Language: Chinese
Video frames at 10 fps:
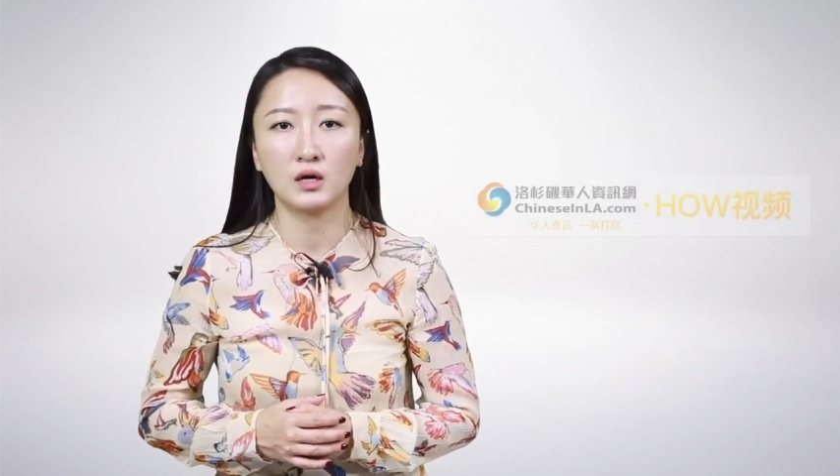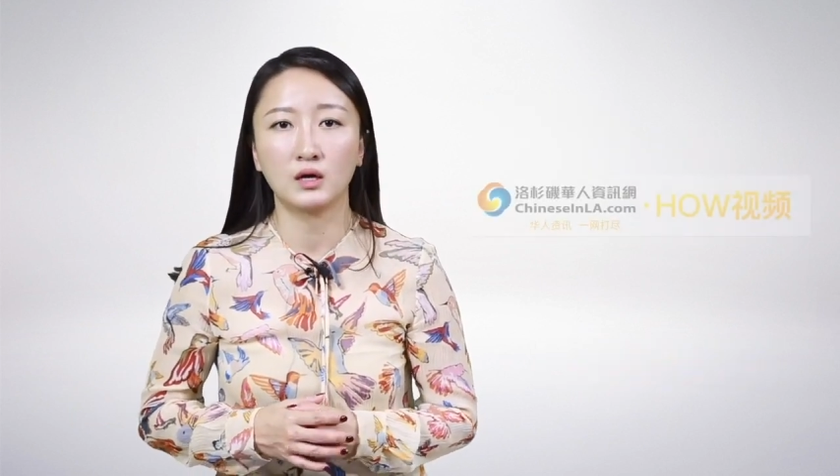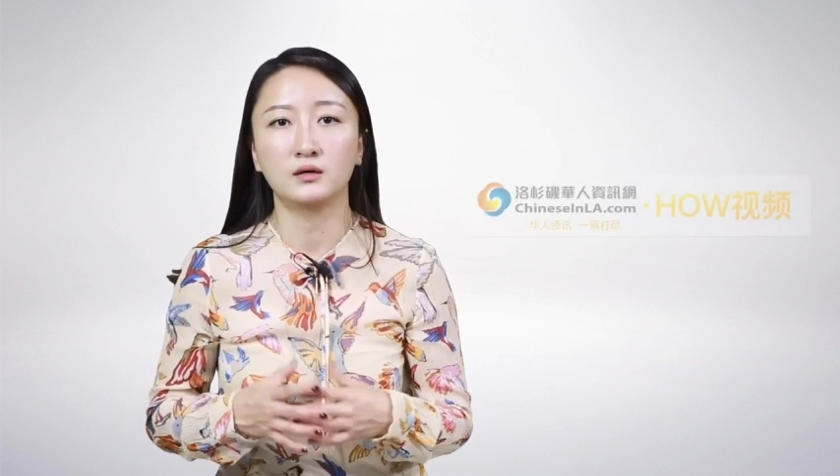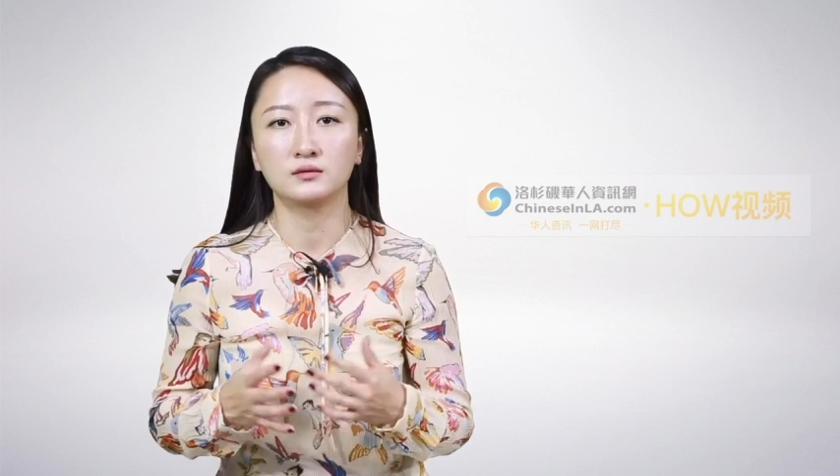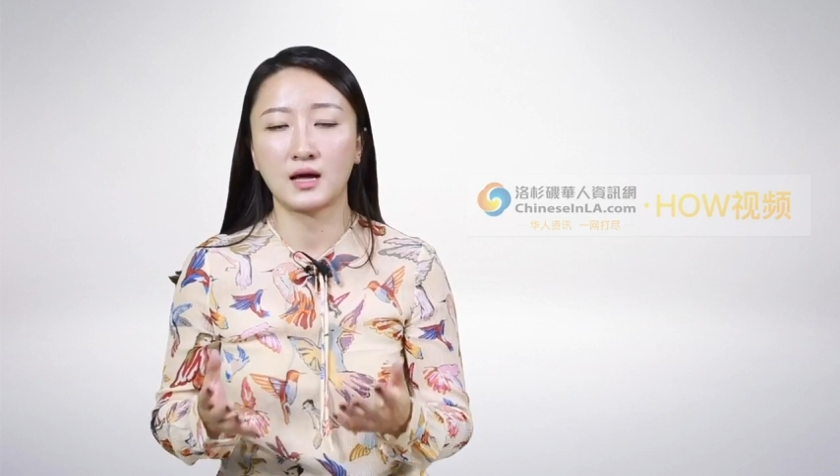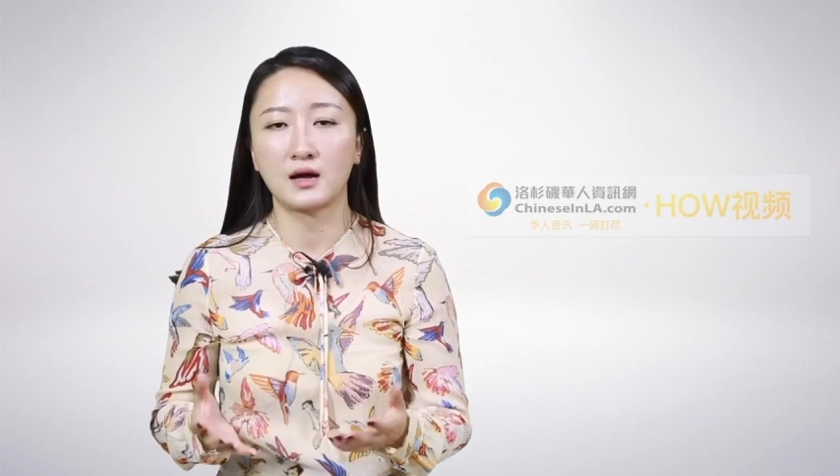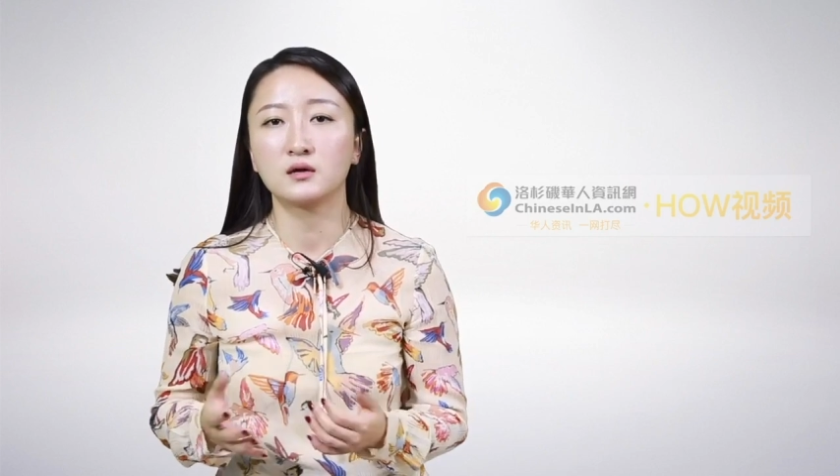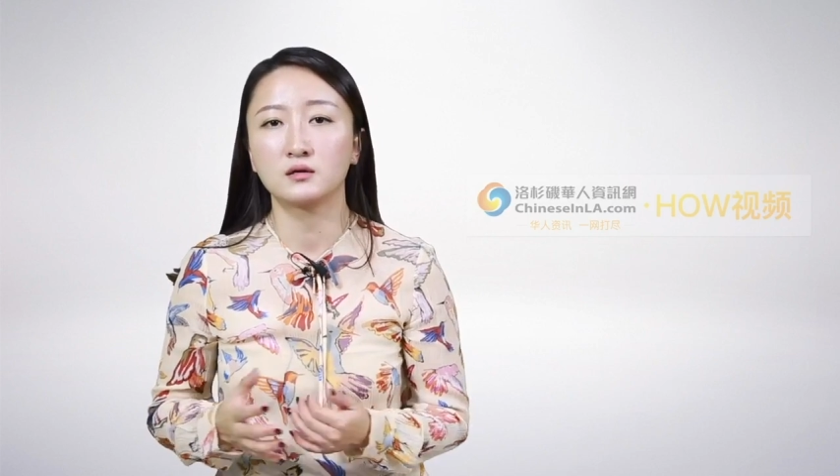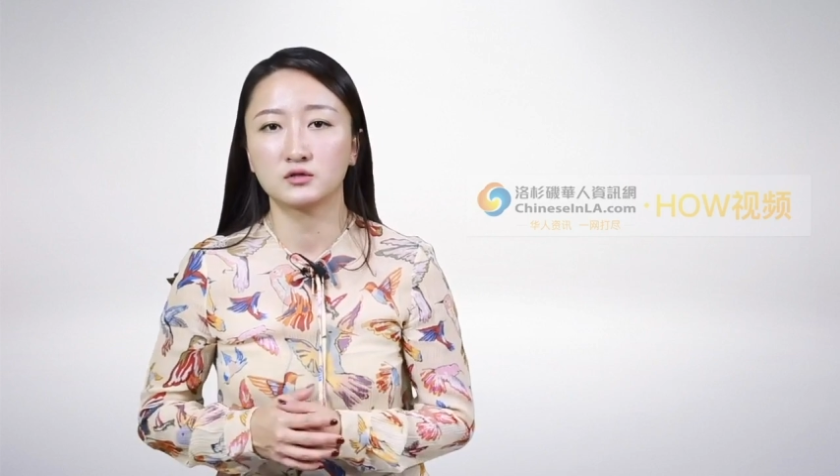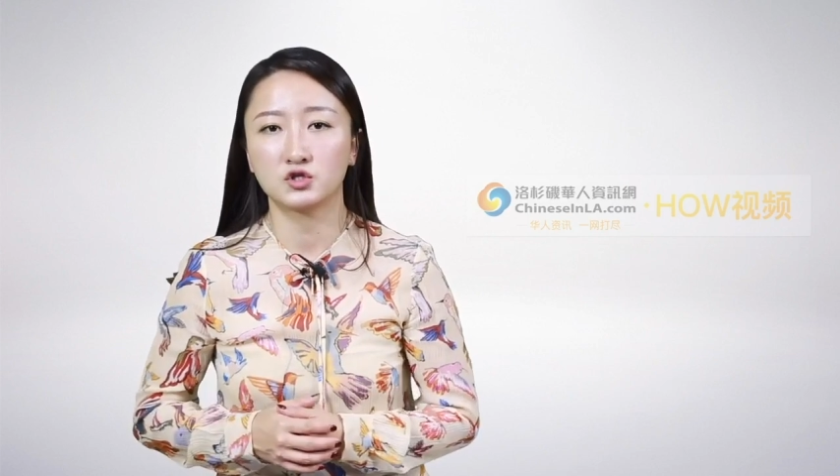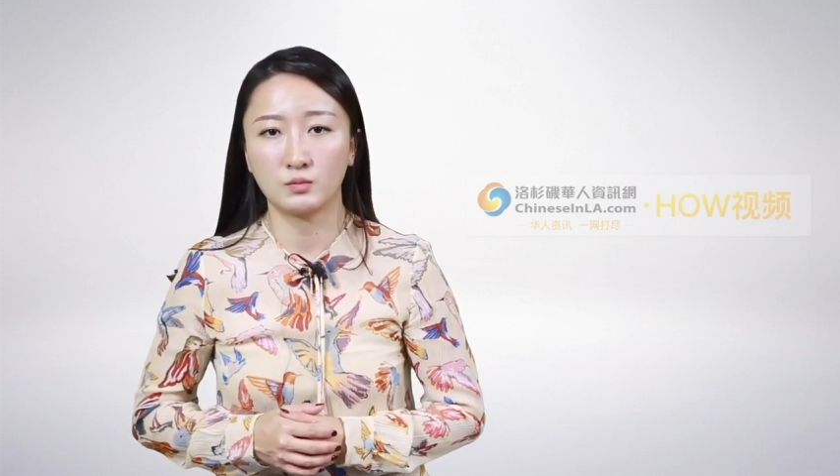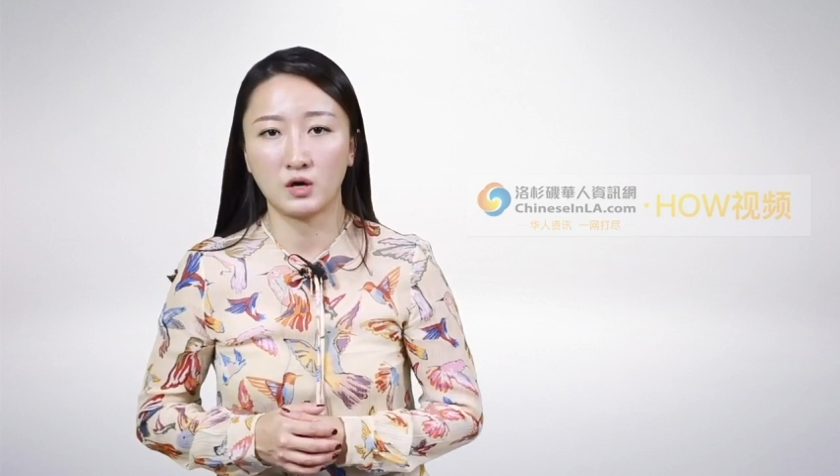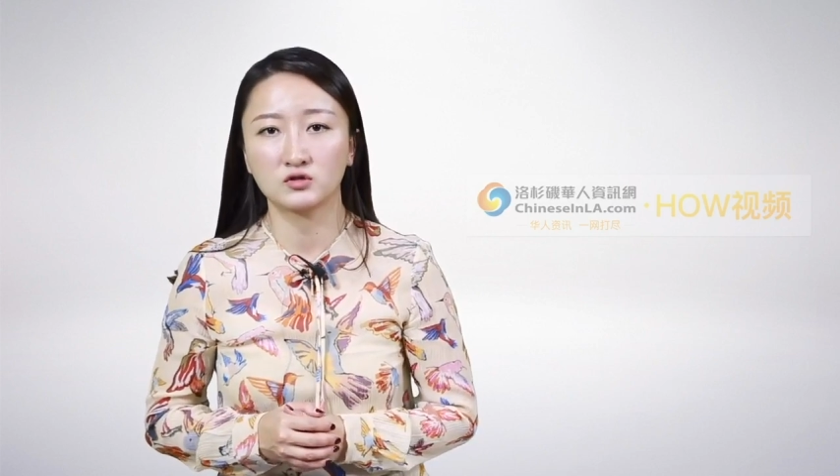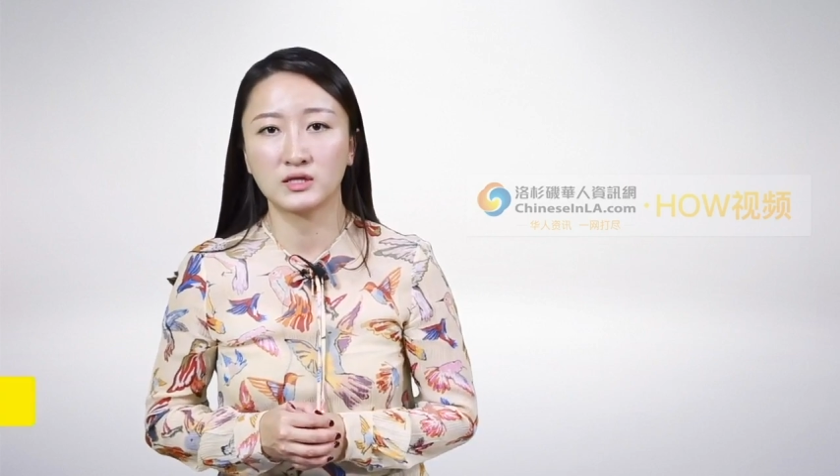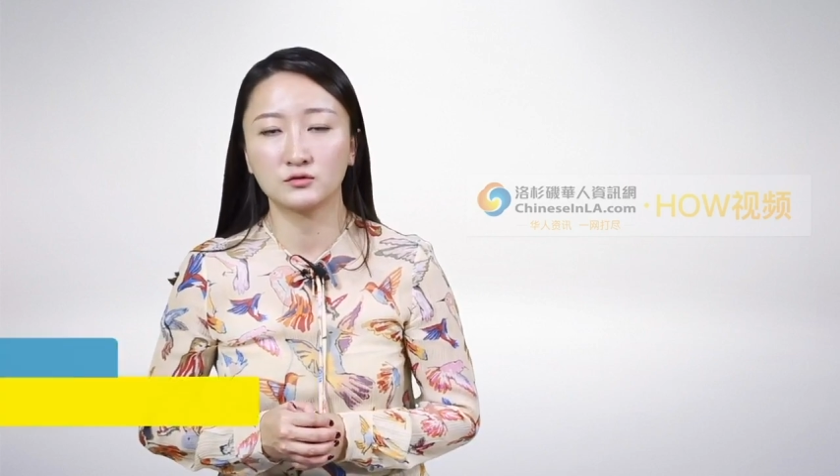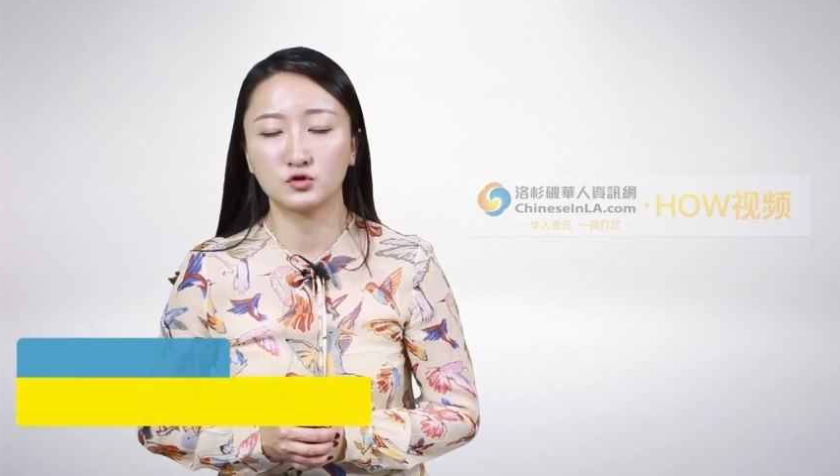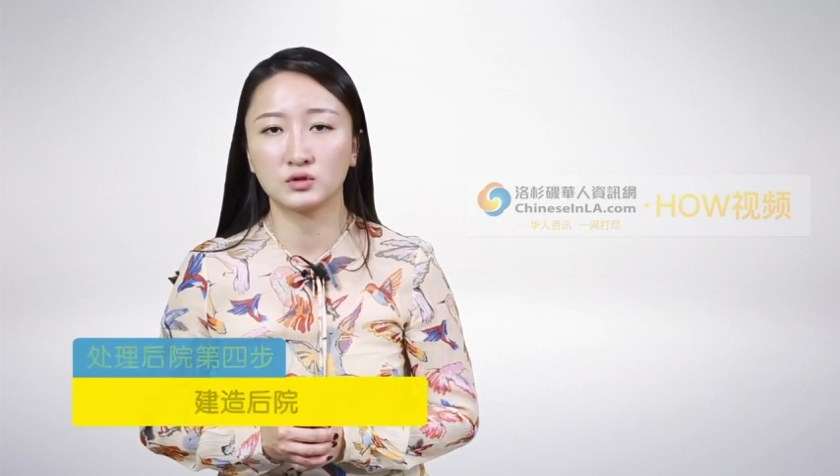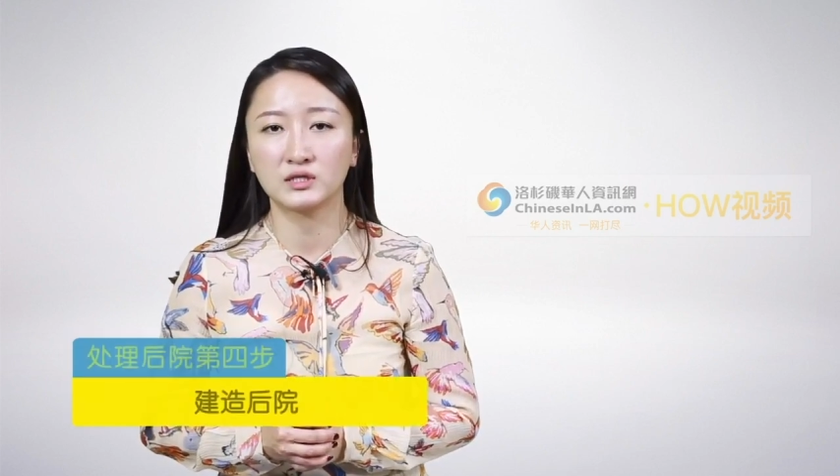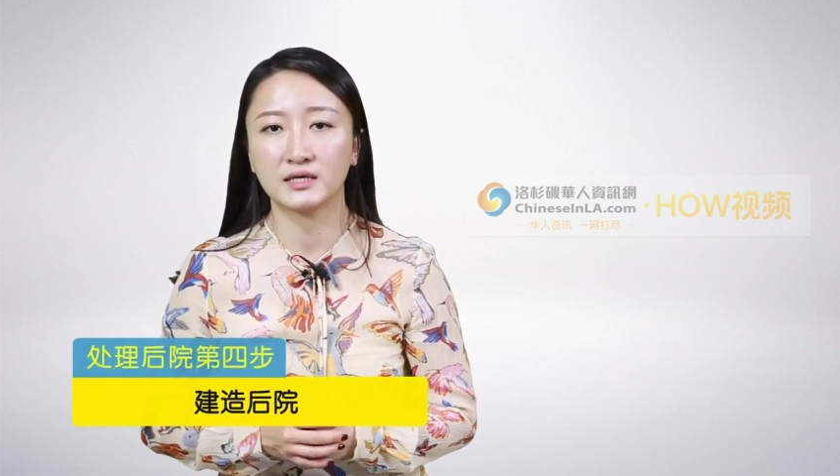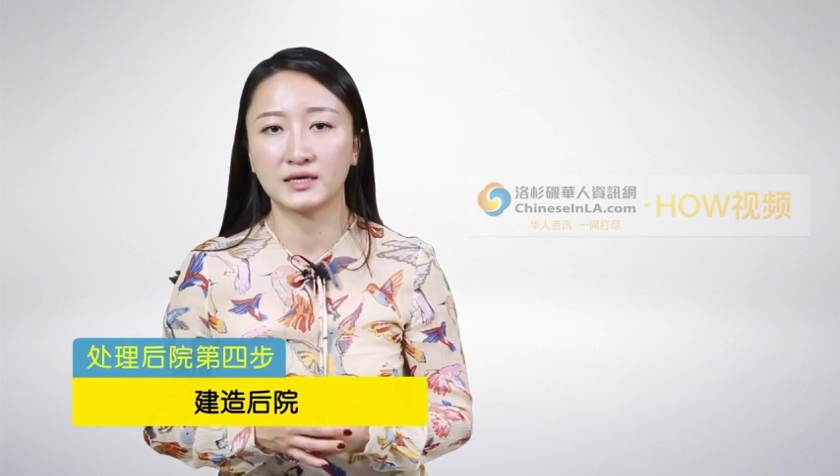呃，那承包商就
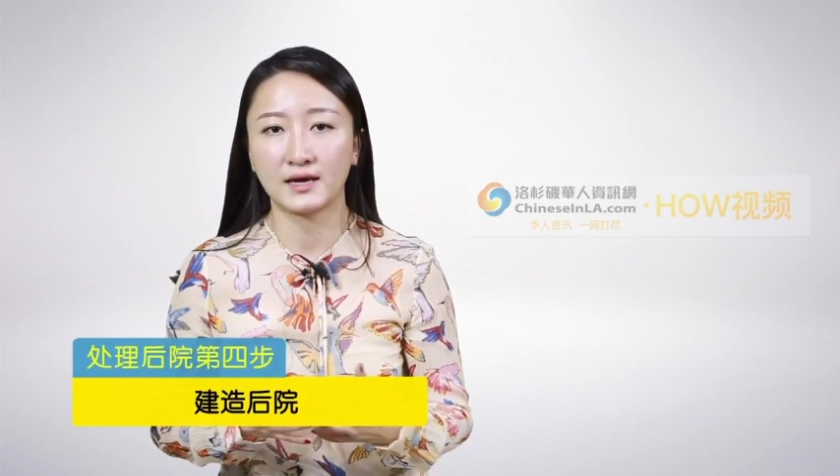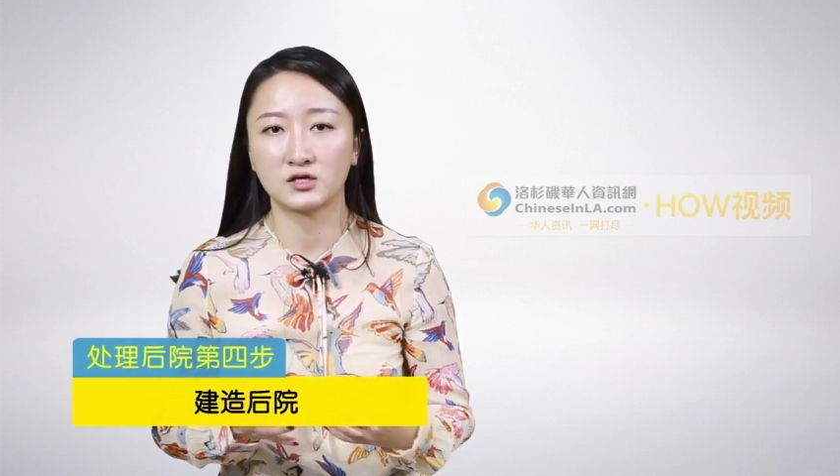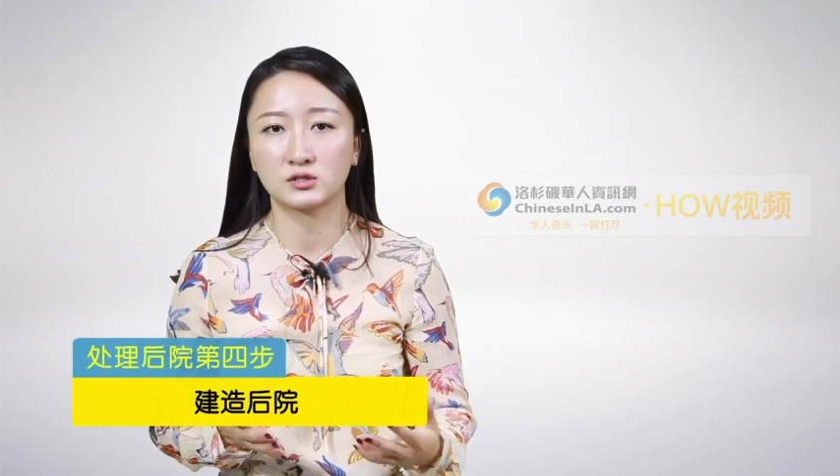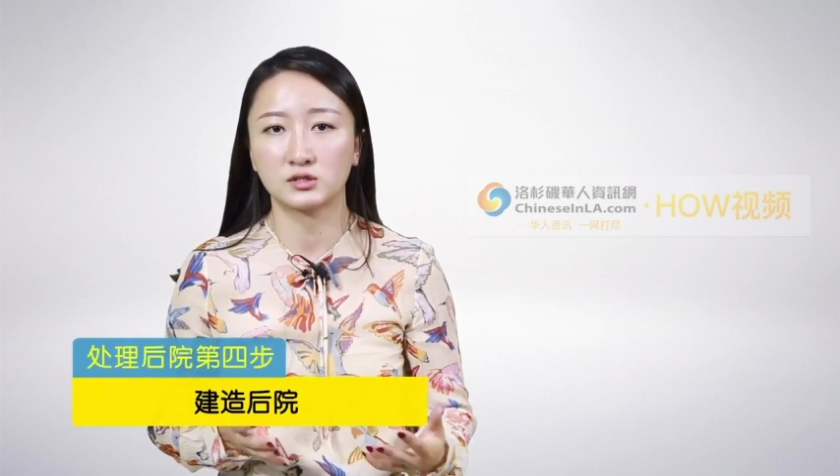可以开始